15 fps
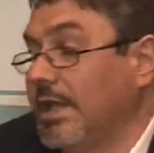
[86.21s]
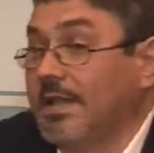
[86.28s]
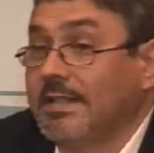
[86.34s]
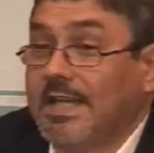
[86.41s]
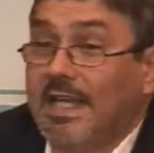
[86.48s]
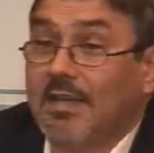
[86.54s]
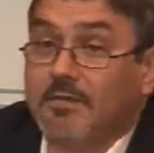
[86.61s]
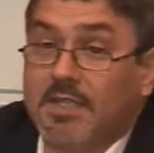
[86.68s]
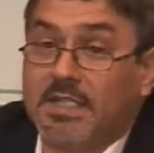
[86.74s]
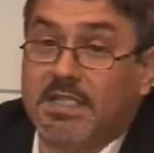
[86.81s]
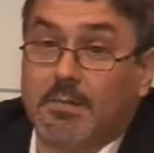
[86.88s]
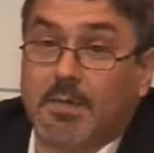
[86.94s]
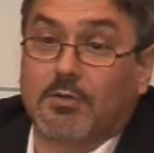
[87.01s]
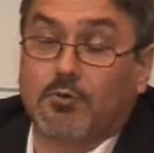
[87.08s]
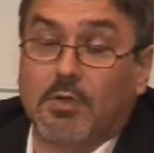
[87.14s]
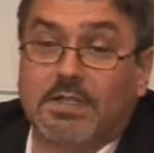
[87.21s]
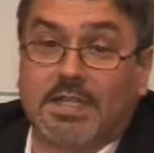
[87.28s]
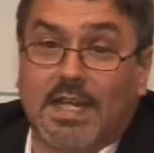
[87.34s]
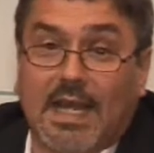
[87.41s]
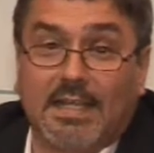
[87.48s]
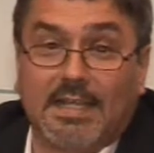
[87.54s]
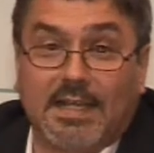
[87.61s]
In realtà la vittima sulla
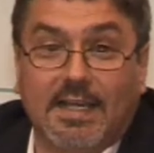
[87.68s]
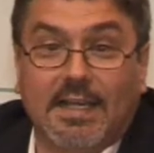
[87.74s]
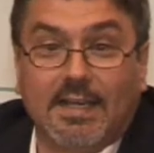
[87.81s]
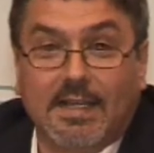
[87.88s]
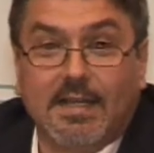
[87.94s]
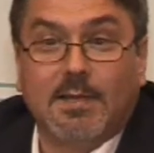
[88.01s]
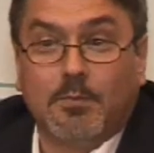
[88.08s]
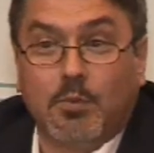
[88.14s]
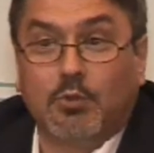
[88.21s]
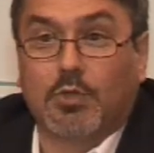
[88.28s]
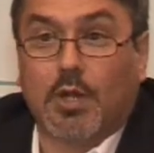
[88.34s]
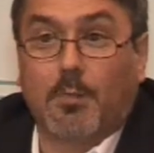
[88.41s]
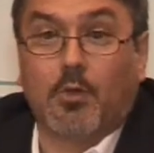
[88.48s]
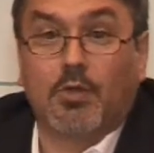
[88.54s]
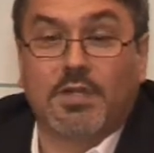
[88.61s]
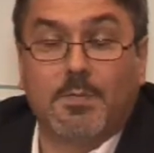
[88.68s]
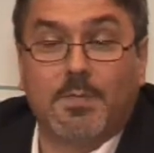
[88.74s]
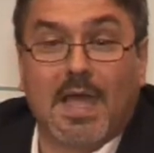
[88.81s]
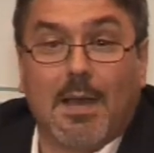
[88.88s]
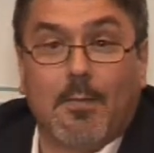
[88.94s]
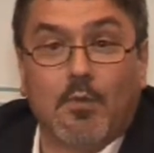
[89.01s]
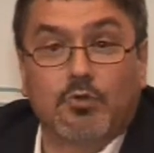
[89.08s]
strada purtroppo lo
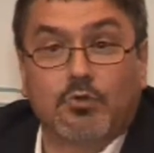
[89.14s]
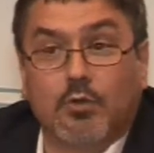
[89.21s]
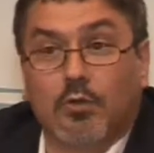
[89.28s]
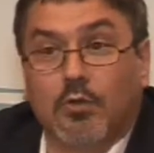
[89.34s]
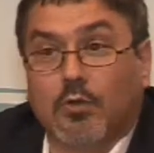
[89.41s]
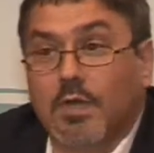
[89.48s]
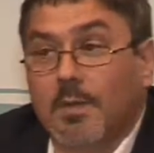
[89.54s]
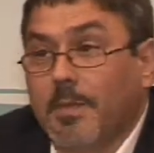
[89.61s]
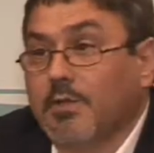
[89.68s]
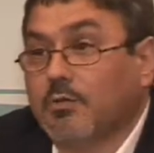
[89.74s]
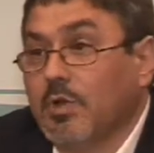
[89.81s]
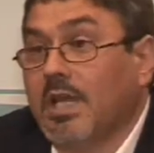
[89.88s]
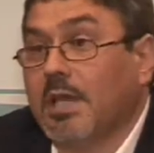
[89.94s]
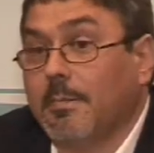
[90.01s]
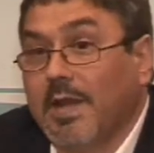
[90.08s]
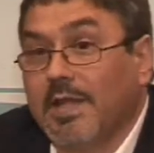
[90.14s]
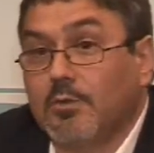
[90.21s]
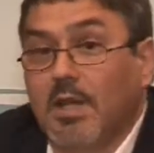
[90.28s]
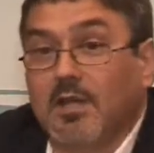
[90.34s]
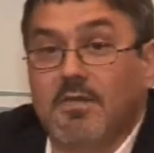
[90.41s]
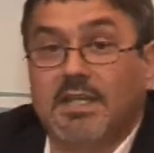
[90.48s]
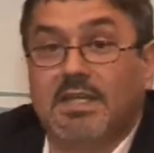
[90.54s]
sappiamo, sono le persone che
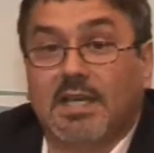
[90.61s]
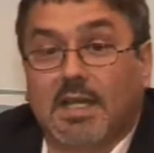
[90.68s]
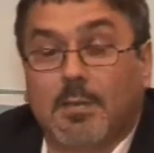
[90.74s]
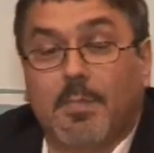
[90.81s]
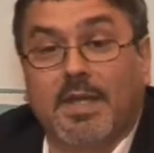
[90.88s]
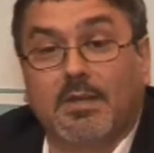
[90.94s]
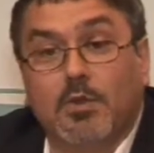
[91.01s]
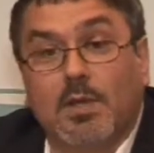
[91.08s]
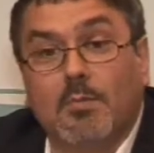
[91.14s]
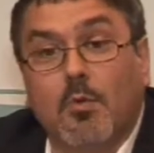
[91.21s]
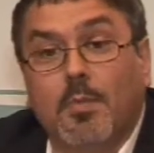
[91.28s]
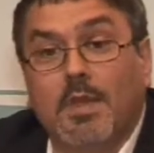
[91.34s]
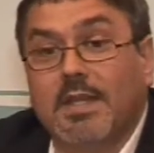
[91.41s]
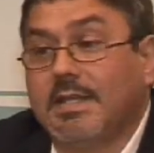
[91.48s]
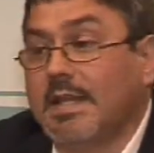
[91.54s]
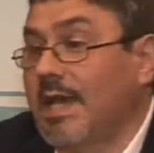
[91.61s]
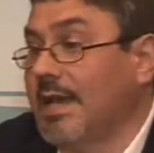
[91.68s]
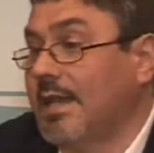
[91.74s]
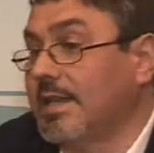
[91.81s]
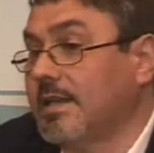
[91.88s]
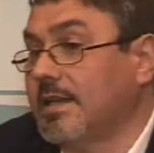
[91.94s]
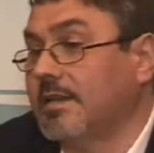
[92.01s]
perdono la vita, che perdono la
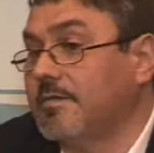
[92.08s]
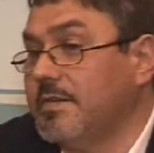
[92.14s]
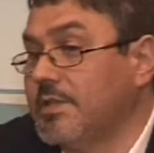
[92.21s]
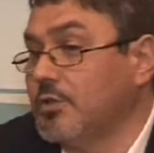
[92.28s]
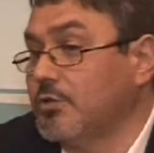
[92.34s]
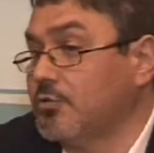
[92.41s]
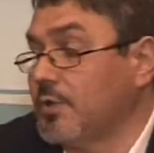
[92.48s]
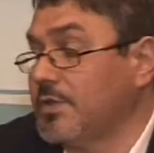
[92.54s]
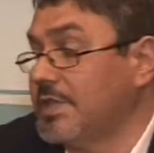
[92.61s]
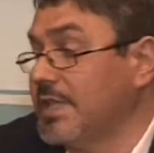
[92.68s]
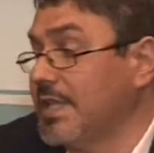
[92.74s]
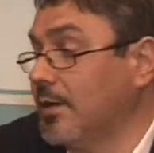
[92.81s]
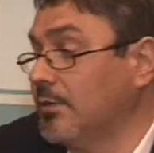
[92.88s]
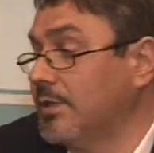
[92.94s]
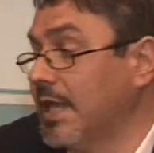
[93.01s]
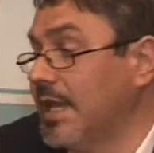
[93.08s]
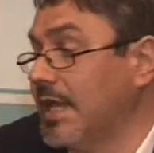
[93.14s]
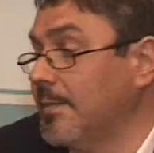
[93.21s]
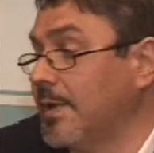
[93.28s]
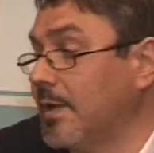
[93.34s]
mobilità, che, che finiscono su una sedia a rotelle.